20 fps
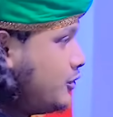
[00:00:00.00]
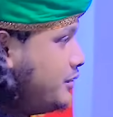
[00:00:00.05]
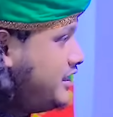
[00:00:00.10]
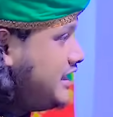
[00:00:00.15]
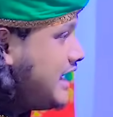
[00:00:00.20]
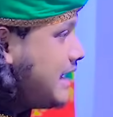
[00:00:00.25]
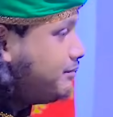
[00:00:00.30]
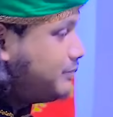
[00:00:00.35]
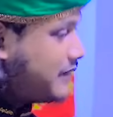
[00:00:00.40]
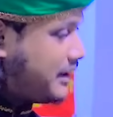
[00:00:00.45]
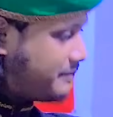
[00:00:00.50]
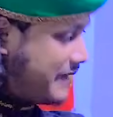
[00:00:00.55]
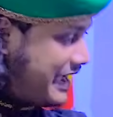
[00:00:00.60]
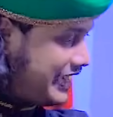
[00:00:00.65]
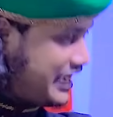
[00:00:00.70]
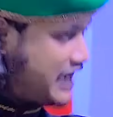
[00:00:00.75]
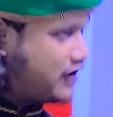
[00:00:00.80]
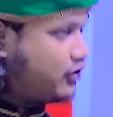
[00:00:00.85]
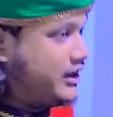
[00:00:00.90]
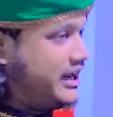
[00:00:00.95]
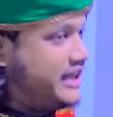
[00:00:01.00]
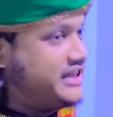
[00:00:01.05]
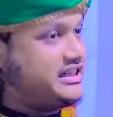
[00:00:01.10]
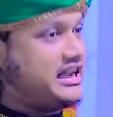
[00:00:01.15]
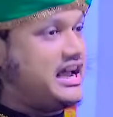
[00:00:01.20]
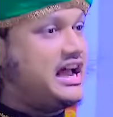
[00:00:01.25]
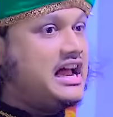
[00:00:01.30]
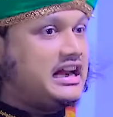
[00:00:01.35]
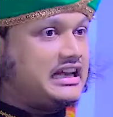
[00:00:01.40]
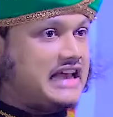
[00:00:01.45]
নবীজি আপনার ভাঙ্গা করে
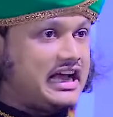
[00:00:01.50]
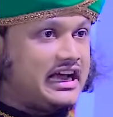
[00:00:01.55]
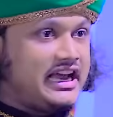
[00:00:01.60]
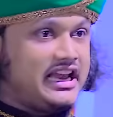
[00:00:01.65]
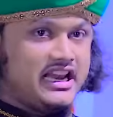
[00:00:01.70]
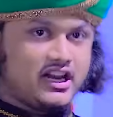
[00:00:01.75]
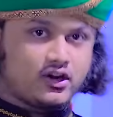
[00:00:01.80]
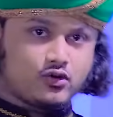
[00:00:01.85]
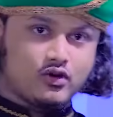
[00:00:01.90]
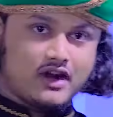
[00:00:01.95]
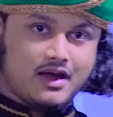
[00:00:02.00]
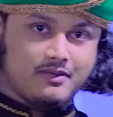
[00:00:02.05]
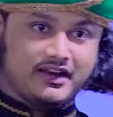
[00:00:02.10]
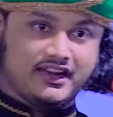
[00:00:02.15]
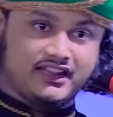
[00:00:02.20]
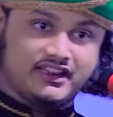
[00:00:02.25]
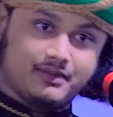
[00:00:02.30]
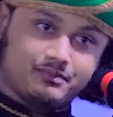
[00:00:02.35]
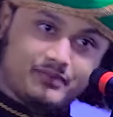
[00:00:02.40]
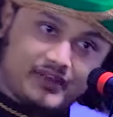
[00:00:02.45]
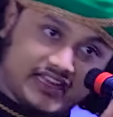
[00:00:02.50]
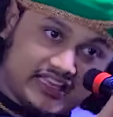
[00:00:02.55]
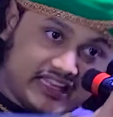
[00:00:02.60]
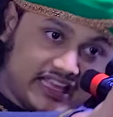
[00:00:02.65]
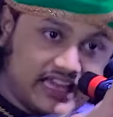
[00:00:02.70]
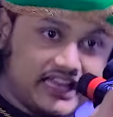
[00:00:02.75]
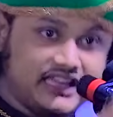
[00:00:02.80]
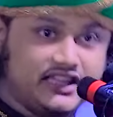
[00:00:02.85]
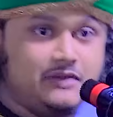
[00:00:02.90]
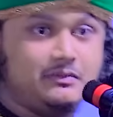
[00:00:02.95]
এসে টাঙ্গাইলের খোলা বাড়িতে আপনাকে
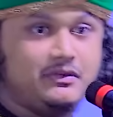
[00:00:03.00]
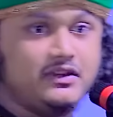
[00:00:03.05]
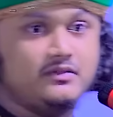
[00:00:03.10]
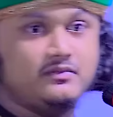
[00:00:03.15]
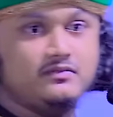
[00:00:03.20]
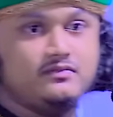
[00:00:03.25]
দেখা দিন